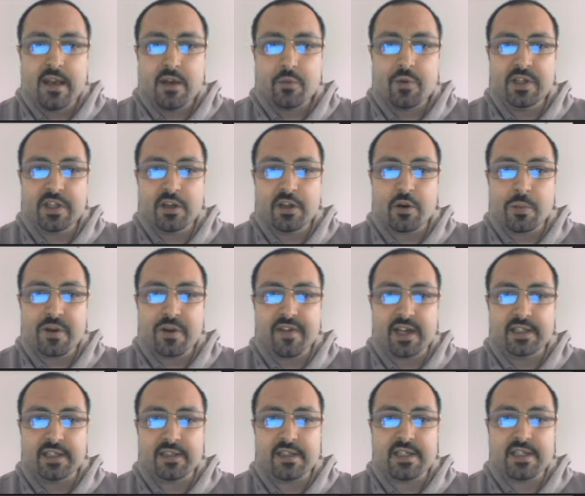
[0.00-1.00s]
quindi come
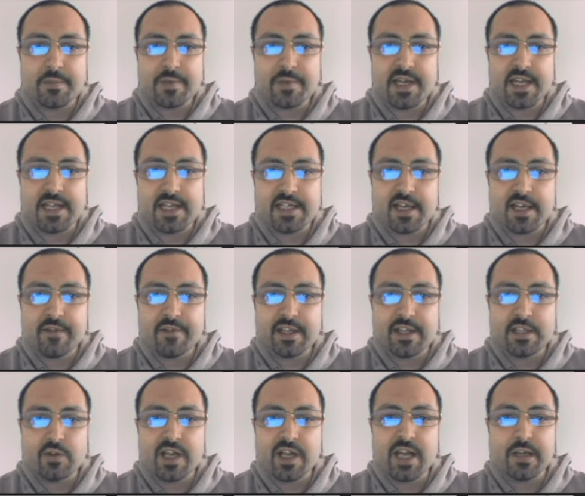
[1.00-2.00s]
fate a sapere se
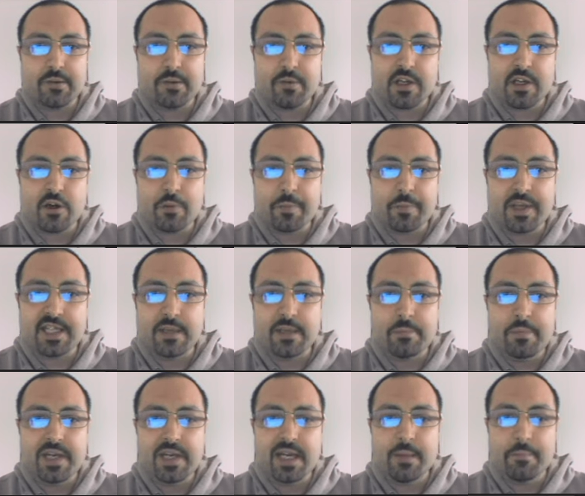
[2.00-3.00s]
avete un hardware
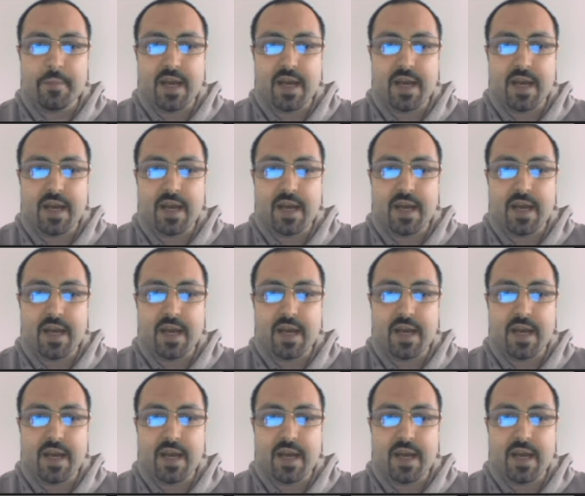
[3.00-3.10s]
compatibile?